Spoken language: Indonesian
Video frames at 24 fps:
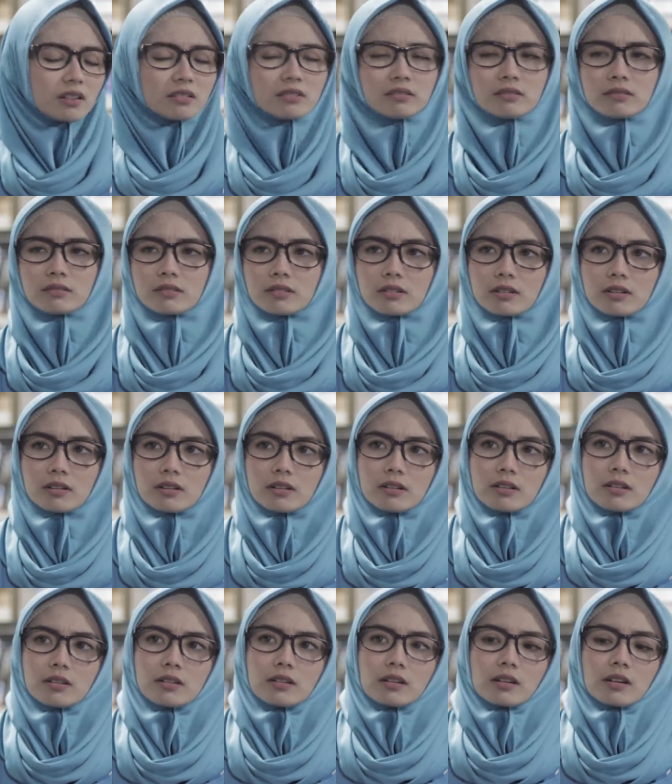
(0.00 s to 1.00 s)
Nan,
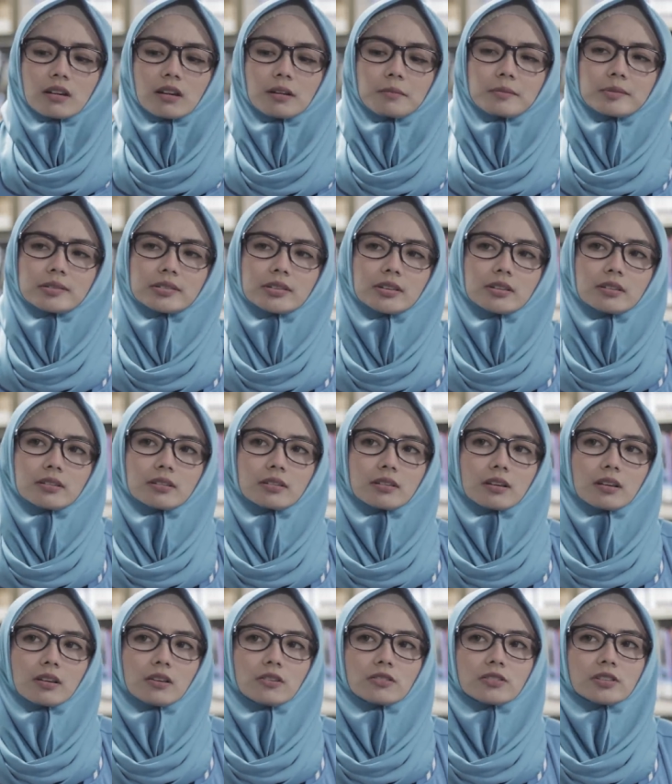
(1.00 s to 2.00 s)
kenapa sih
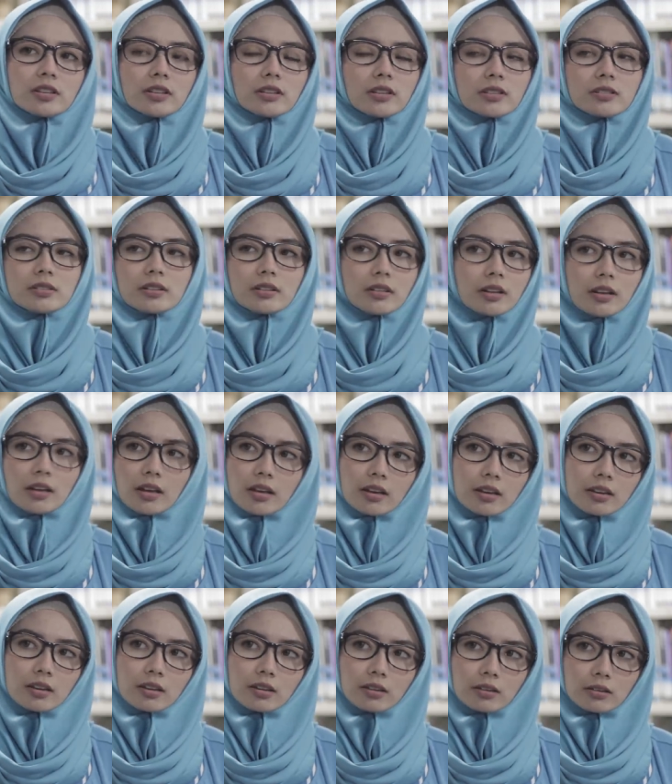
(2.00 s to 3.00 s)
kalau cerita-cerita
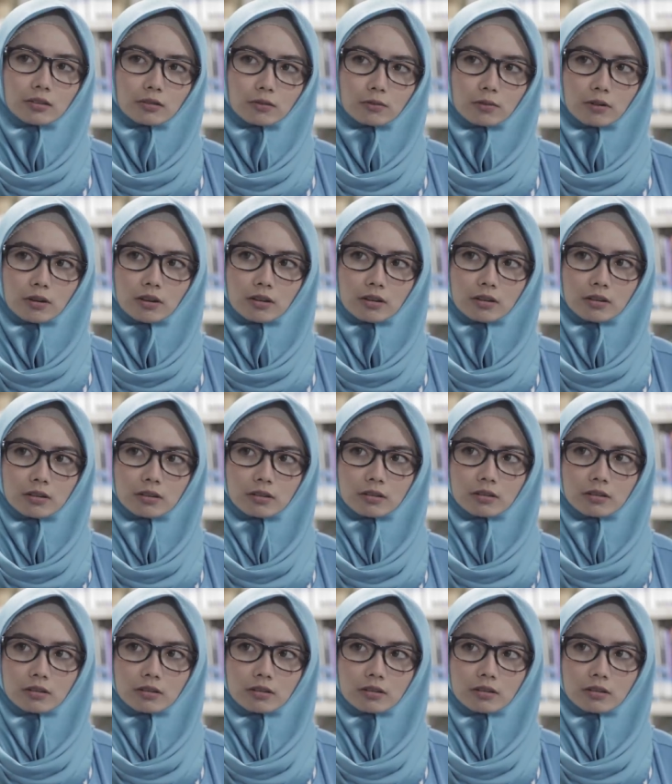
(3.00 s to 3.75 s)
kayak gini ke gue?